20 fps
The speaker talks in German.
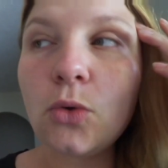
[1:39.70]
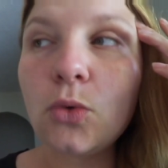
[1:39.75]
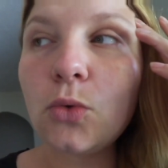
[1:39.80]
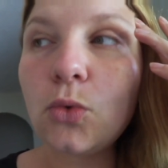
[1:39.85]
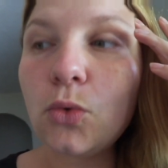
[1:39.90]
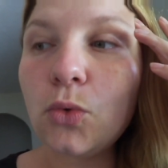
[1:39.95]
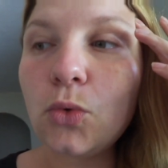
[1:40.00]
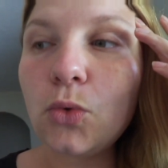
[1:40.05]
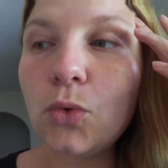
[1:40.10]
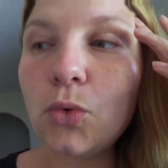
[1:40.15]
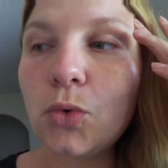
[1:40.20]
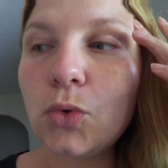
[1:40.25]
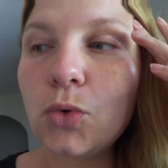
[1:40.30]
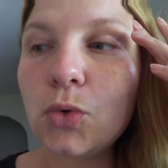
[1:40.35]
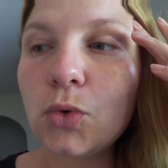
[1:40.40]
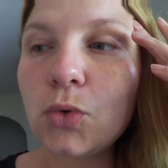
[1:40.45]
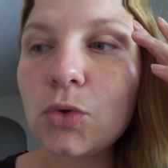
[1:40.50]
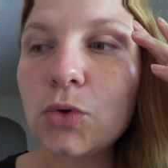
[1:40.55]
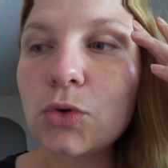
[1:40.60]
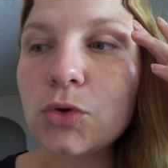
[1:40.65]

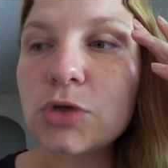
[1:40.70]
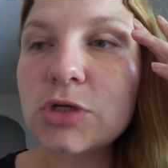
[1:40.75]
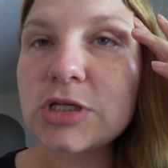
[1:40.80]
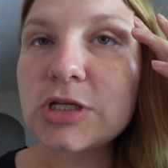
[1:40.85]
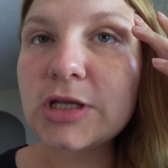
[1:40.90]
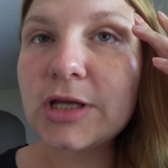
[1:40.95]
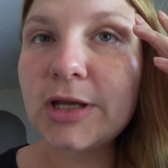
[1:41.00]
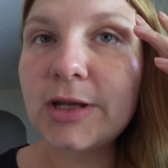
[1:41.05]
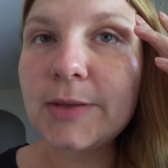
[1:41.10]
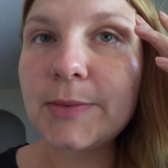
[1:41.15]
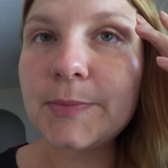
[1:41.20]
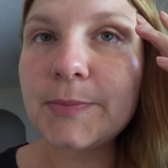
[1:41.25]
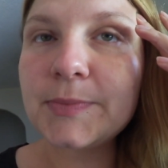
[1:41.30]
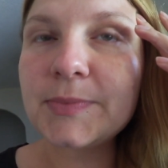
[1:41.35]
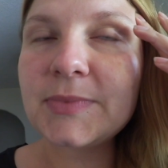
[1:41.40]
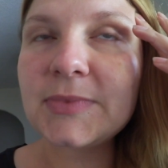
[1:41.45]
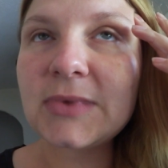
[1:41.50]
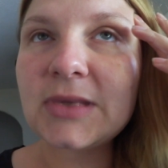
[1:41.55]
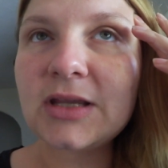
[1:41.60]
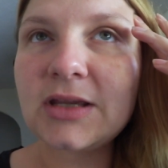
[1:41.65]
Und
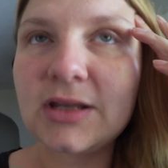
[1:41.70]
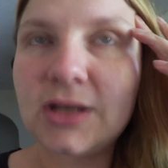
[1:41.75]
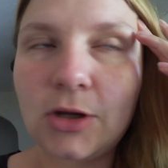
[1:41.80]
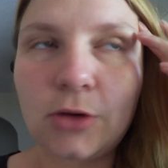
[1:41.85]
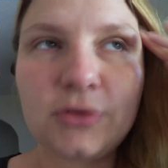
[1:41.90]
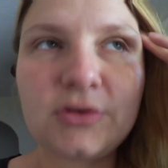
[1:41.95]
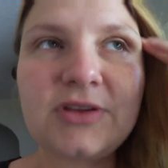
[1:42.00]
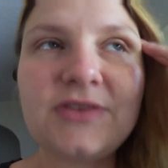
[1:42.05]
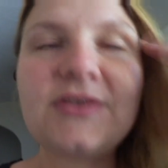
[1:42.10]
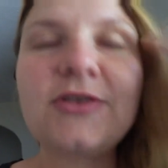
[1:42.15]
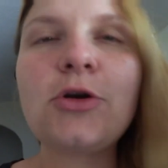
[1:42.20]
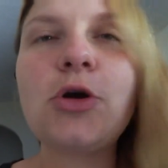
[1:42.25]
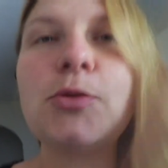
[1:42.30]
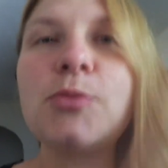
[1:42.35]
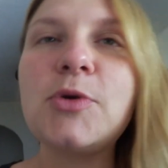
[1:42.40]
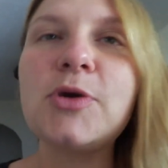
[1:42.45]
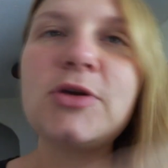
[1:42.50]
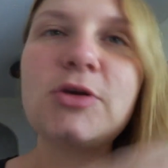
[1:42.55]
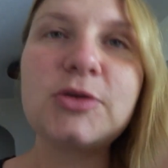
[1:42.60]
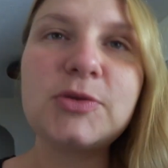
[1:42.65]
ähm, genau, deswegen
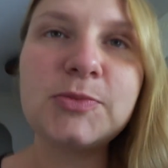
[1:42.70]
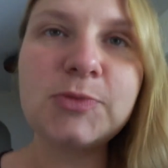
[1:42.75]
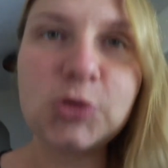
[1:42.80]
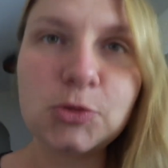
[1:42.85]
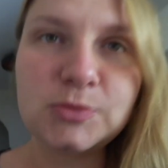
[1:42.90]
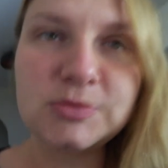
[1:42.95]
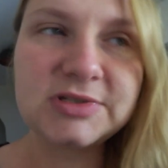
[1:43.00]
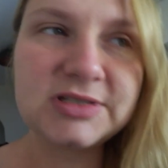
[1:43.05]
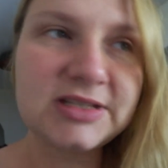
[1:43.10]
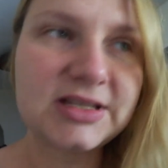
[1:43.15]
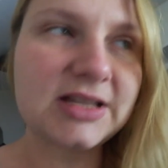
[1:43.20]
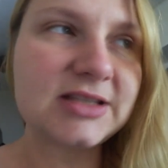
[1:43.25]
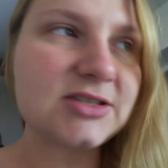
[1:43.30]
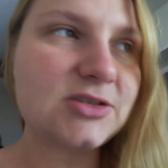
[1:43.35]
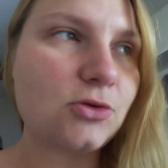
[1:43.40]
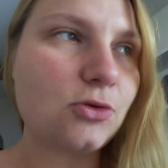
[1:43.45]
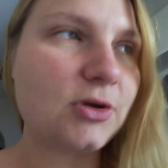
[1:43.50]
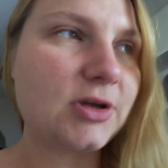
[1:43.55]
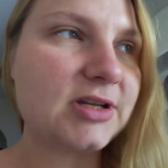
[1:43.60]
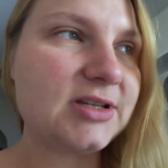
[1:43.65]
kümmere ich mich um dieses
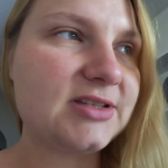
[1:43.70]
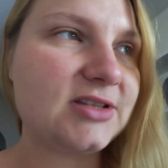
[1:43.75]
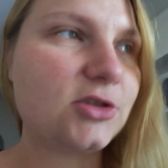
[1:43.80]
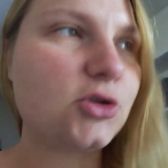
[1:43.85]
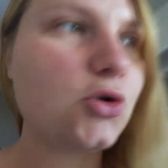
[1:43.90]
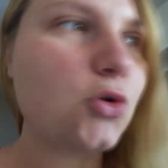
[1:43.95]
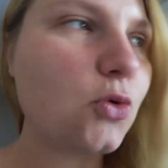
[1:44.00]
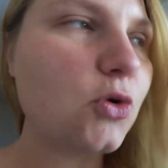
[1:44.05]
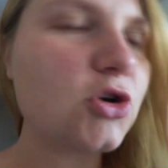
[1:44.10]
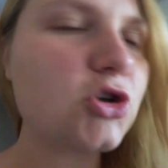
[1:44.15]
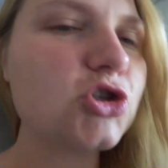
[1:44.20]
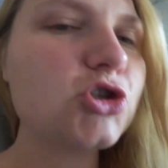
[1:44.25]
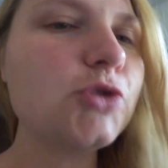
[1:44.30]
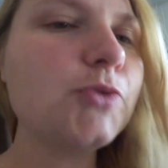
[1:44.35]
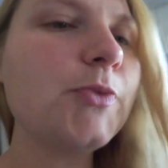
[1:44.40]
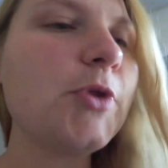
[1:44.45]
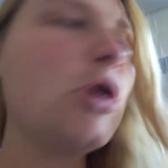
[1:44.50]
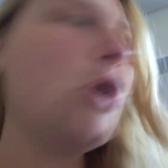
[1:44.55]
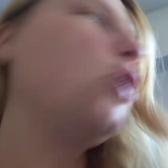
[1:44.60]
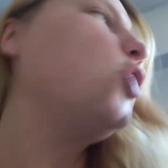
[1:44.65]
ganze Organisatorische.
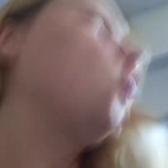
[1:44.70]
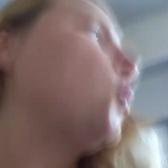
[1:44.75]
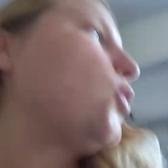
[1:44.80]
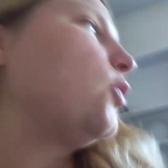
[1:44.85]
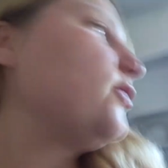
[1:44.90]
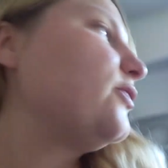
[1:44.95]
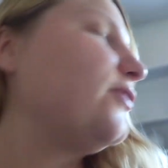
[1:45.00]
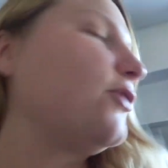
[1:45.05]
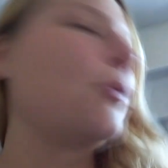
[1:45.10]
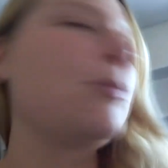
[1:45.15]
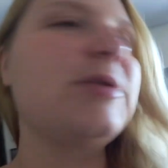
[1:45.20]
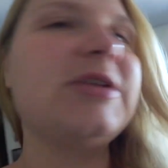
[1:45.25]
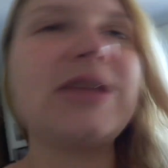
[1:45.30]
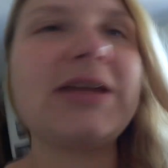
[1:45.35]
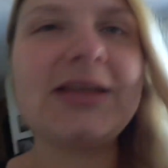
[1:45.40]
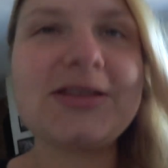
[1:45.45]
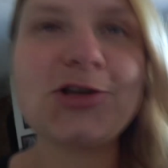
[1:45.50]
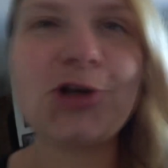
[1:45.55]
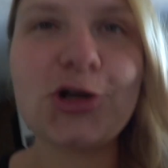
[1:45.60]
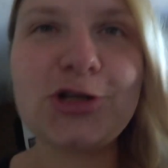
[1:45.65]
Und warum ich da
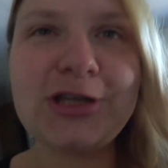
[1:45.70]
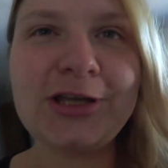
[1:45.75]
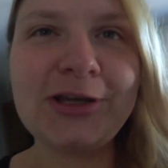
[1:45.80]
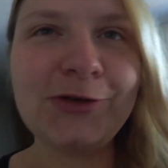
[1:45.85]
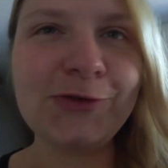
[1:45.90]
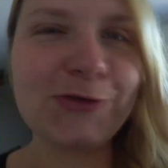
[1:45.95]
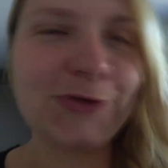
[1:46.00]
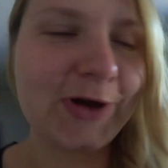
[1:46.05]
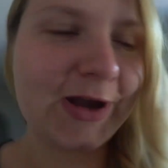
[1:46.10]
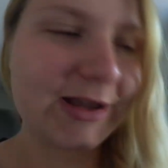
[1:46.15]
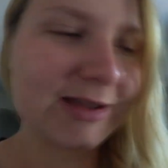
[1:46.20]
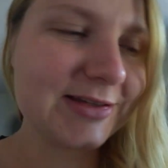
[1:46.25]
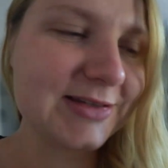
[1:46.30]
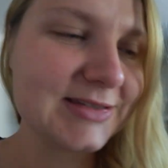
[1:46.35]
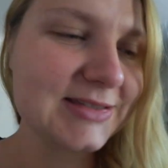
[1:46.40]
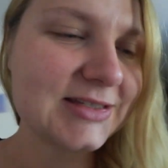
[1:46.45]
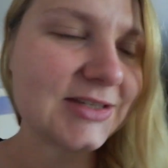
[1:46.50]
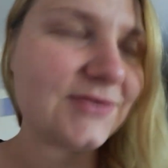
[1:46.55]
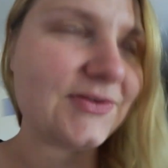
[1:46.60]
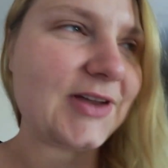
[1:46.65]
jetzt heute hinfahre,
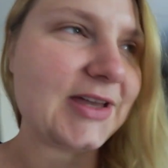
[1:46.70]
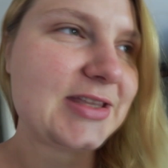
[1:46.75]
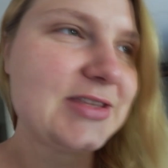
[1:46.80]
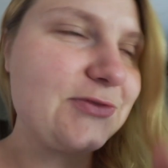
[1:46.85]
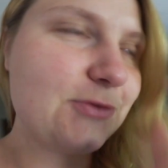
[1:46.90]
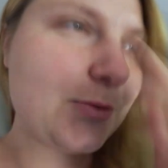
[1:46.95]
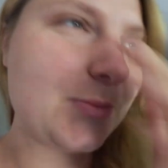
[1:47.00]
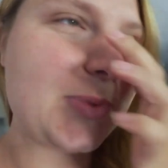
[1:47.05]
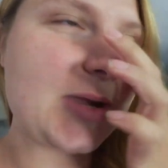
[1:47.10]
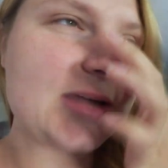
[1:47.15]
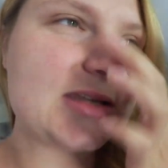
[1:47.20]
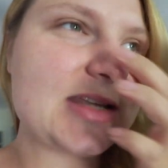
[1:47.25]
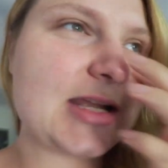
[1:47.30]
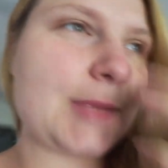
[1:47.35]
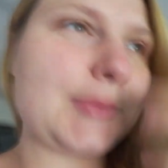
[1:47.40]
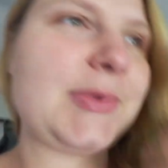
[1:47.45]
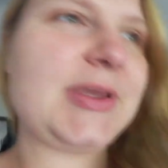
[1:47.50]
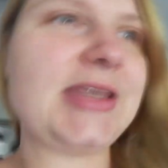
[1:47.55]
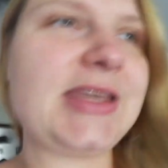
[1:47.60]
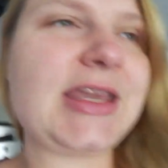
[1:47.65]
ist, ich war jetzt vor ein paar
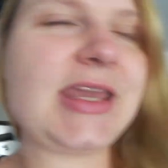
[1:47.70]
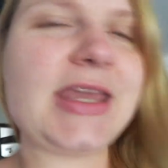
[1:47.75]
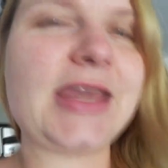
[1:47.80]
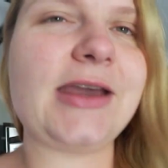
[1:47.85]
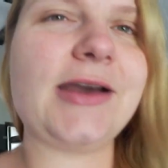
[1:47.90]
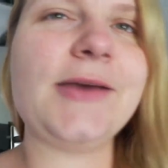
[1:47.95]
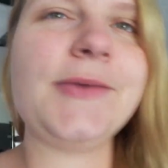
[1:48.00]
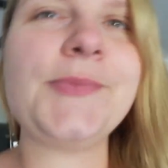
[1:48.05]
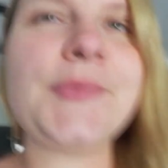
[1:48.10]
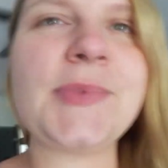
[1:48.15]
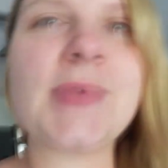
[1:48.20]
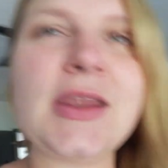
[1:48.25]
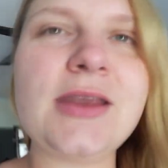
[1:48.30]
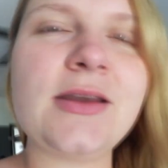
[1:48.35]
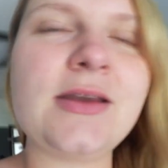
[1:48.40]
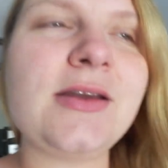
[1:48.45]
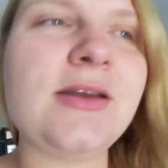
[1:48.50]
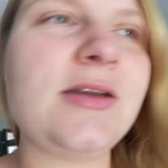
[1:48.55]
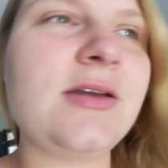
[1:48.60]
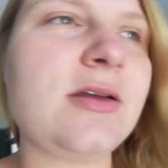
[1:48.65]
Tagen bei Ikea
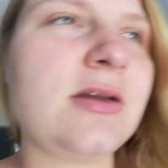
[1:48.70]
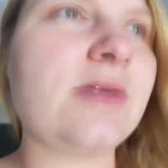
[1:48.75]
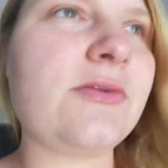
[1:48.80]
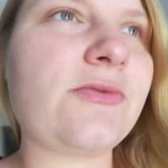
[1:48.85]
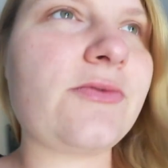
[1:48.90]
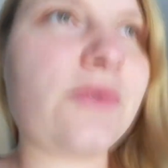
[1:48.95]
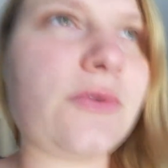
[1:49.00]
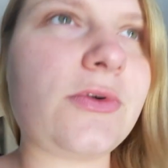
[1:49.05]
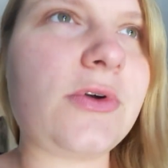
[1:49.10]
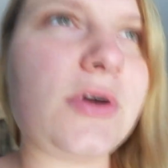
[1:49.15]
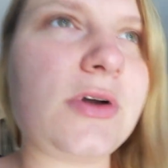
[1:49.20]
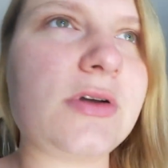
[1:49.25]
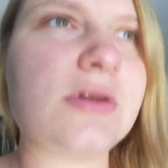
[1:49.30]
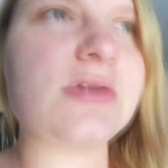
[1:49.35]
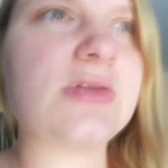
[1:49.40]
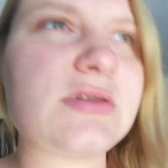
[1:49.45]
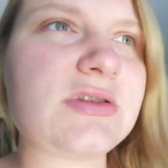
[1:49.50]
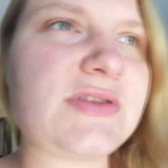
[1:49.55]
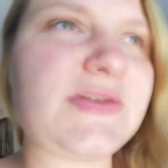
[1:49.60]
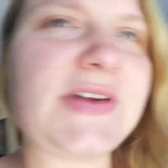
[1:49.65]
vor
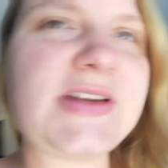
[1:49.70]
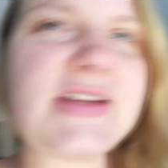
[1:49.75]
zwei